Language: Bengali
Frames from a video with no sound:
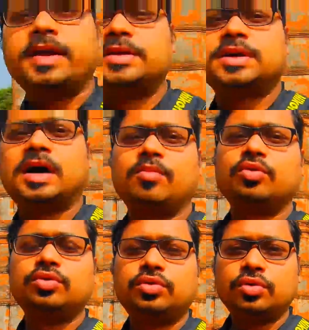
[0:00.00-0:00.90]
এই
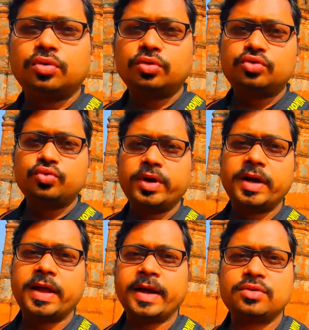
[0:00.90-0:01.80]
সামন্ত যুগের
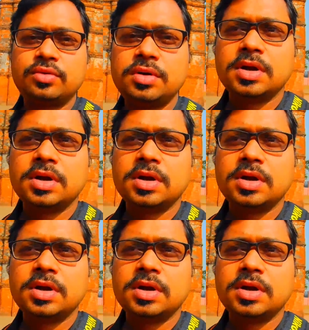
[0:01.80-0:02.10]
একজন